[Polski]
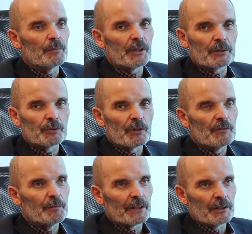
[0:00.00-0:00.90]
projekt
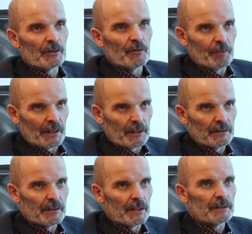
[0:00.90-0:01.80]
budowy parkingów Park
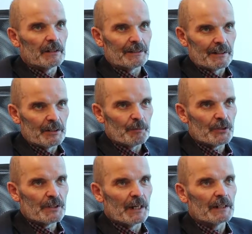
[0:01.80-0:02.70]
and Ride na terenie
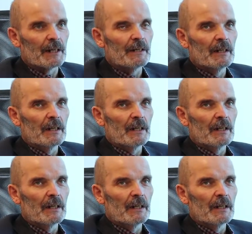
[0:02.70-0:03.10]
Poznania.